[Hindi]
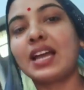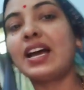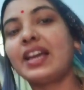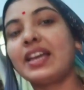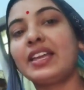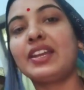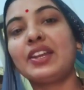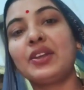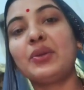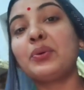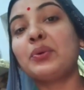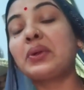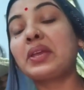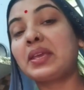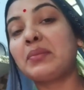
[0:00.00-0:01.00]
आई नो
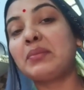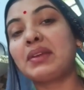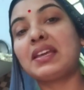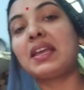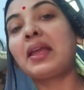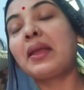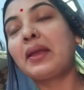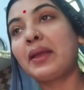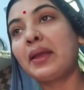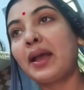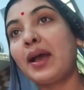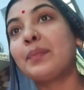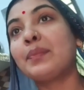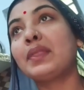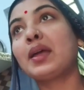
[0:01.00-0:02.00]
कि मैं
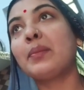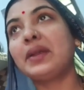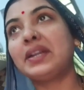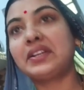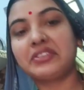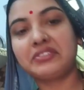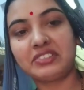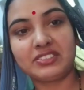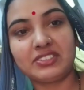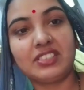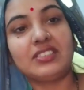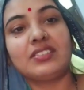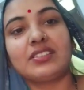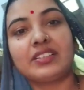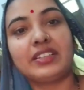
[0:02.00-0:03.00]
अपना बेटर
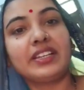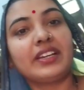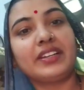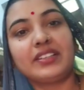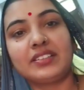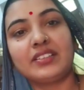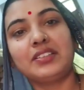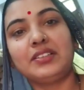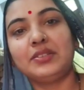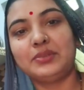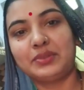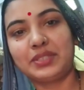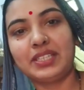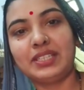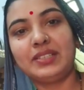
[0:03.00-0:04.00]
वर्जन क्रिएट कर
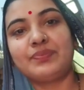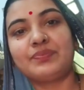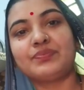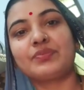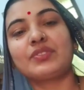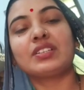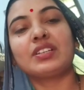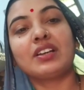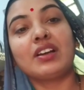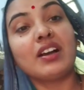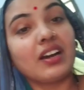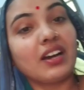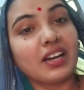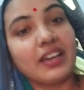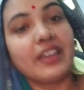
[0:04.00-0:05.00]
लूँगी
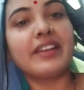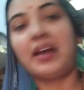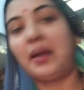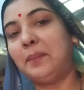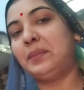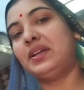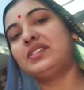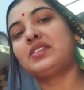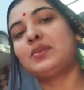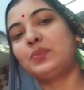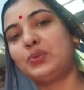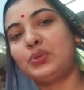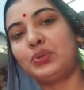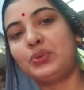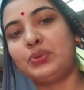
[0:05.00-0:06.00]
अगर आपका
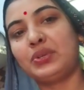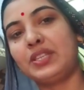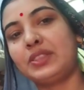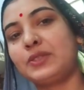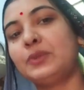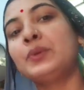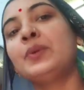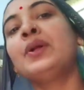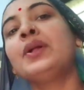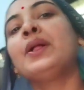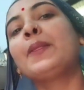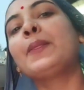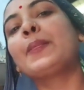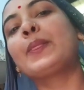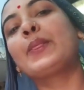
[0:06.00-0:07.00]
सपोर्ट होगा तो
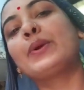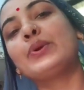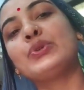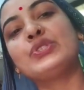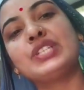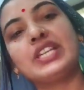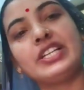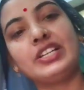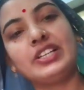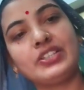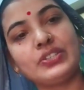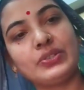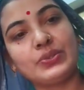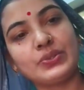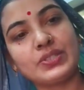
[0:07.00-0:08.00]
तो चैनल
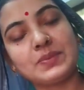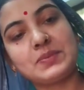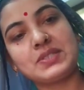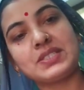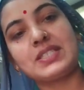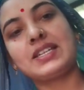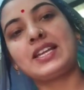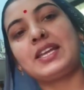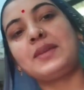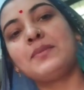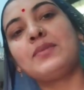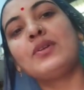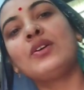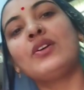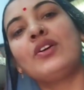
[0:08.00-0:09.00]
को सब्सक्राइब
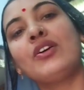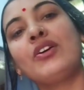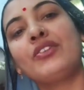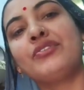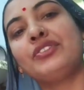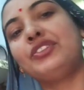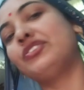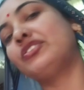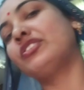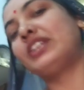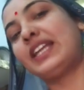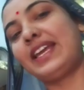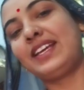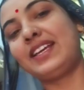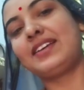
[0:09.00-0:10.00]
और वीडियो को
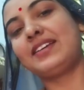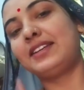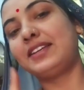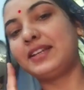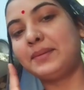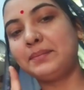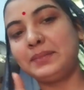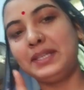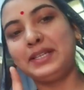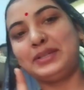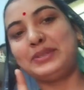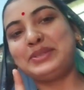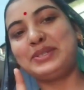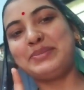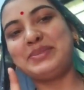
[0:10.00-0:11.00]
लाइक करना
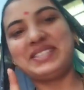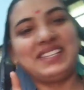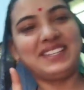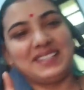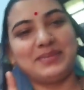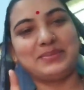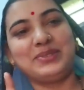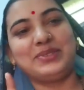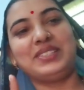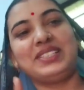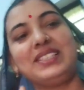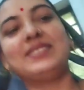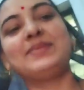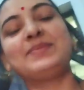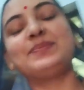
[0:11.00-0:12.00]
बिल्कुल भी ना
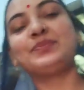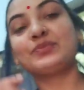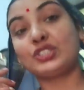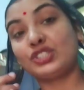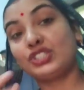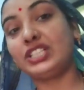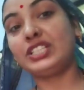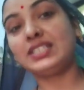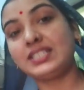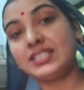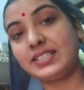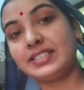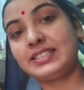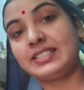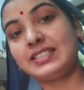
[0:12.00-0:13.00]
भूलें तो
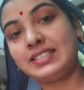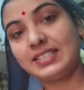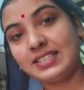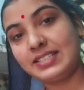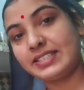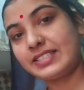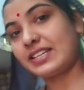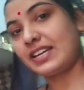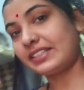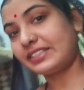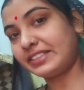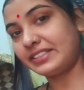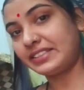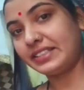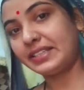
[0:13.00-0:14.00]
चलिए स्टार्ट
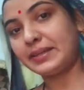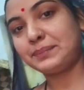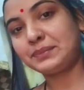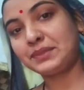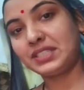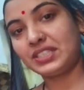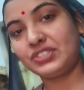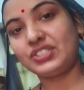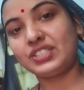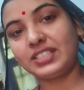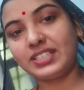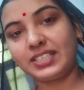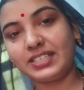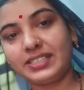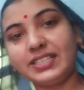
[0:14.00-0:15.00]
करते हैं अपने किचन
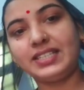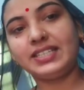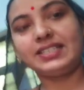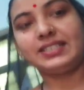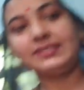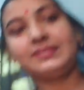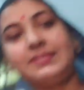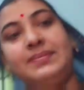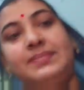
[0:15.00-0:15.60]
की क्लीनिंग